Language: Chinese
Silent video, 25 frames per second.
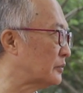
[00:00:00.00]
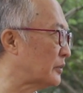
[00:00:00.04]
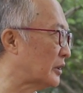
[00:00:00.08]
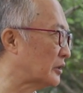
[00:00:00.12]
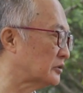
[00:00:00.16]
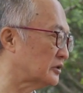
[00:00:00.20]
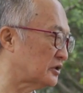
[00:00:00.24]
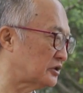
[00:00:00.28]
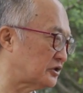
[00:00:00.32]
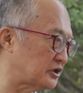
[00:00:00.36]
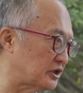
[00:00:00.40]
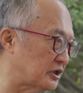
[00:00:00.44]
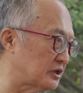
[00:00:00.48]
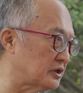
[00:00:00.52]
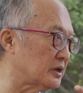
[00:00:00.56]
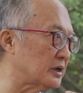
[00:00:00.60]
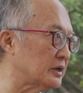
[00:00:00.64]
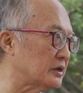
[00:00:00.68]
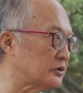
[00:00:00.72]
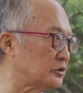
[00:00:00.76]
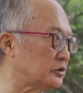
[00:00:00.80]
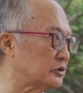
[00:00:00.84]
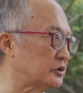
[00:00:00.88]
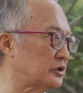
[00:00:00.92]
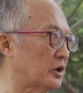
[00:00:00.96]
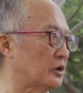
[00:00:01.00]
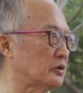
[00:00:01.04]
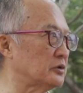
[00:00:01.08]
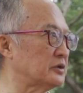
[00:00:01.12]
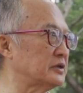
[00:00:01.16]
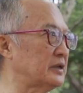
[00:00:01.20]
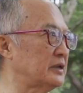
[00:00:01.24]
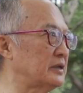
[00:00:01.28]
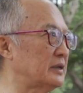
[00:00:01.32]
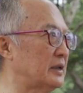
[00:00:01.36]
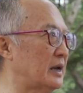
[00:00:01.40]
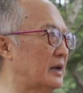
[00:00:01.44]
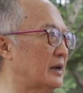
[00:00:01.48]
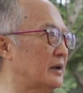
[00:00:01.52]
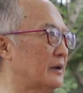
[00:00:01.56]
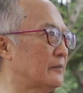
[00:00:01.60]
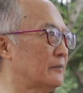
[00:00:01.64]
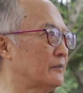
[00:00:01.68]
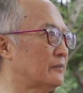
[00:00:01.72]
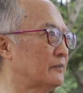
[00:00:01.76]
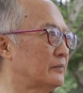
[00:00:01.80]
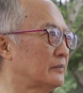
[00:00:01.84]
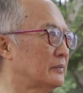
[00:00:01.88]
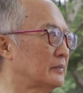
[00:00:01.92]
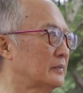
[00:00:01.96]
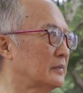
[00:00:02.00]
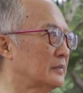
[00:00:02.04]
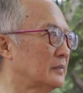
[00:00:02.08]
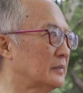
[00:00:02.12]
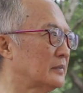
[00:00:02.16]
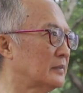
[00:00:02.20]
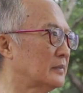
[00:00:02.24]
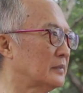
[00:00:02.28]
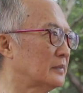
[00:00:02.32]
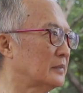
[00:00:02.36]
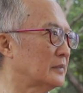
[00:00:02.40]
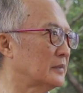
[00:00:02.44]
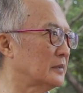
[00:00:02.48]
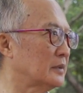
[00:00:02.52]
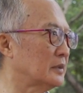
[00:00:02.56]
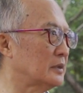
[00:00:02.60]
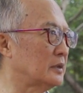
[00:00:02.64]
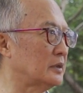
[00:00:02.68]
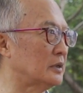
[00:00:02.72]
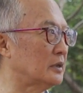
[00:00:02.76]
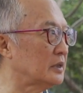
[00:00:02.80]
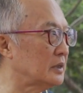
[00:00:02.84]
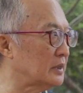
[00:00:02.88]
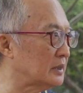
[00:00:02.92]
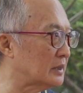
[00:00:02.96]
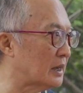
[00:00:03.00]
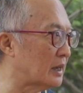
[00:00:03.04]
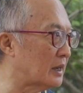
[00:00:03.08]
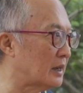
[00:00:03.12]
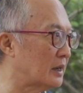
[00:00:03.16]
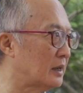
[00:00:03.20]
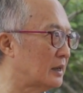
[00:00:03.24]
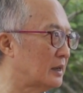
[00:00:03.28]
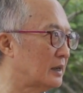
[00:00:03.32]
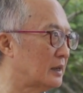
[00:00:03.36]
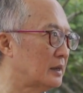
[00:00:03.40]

表示心可以去调身啊，可以啊。